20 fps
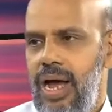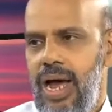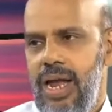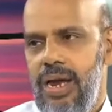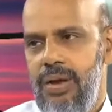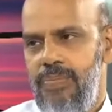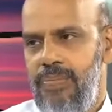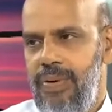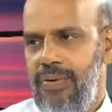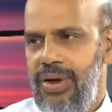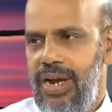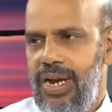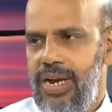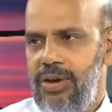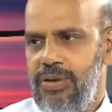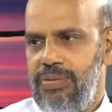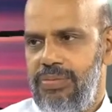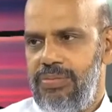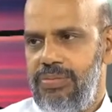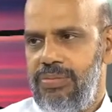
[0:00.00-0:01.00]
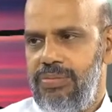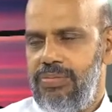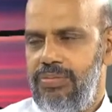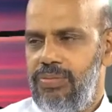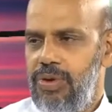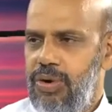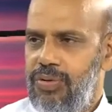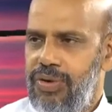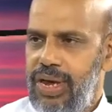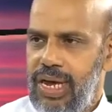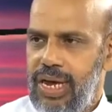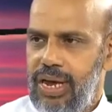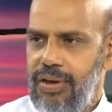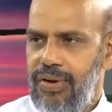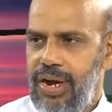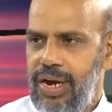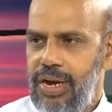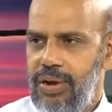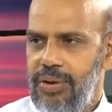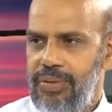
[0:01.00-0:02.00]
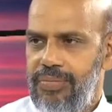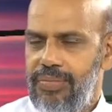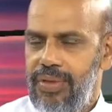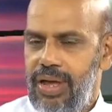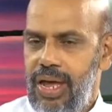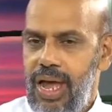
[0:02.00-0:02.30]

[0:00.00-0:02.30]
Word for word: அனுப்ப வேண்டும் முன்வைக்க வேண்டும்